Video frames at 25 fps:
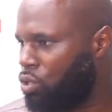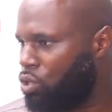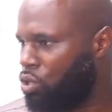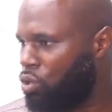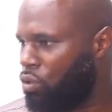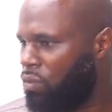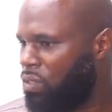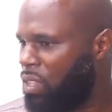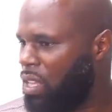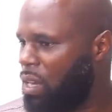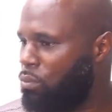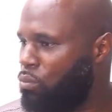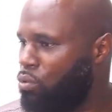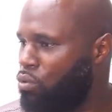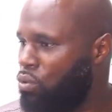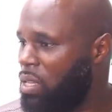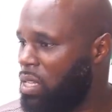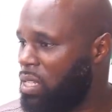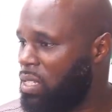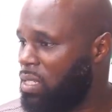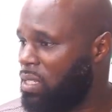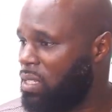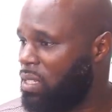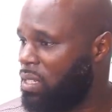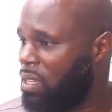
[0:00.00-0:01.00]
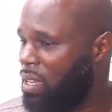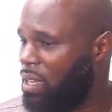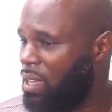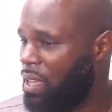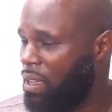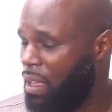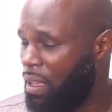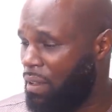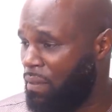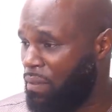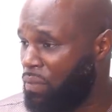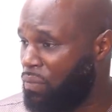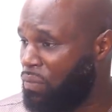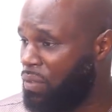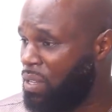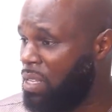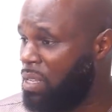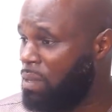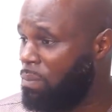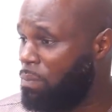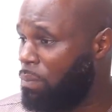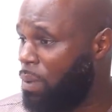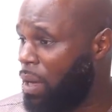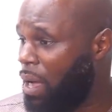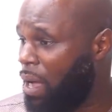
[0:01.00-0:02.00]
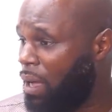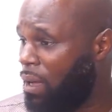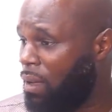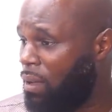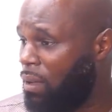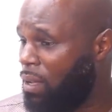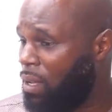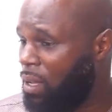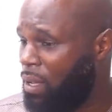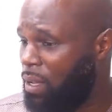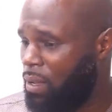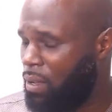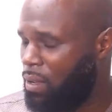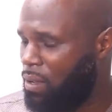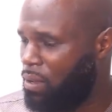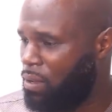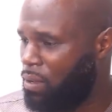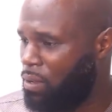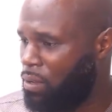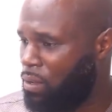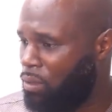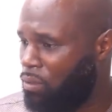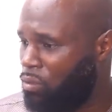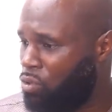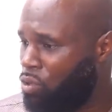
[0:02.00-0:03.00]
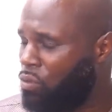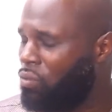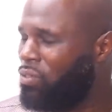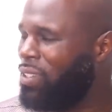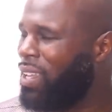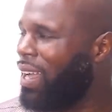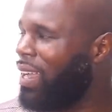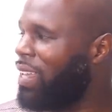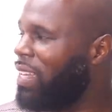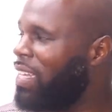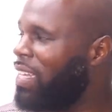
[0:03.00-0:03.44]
Jovenel Moïse avait fini par euh, devenir